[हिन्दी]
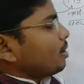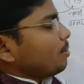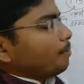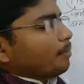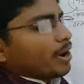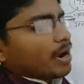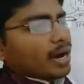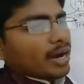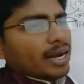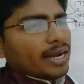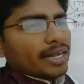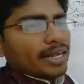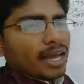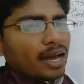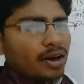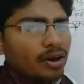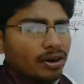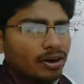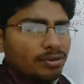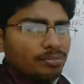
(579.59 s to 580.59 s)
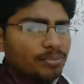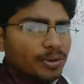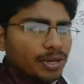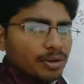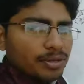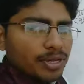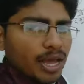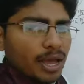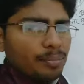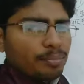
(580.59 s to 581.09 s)
पकड़ लिया और फिर
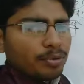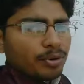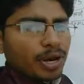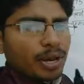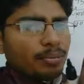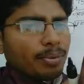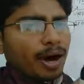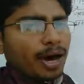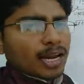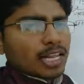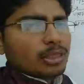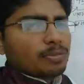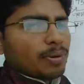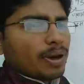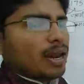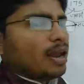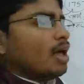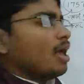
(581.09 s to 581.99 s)
जो है पूरे भारत पर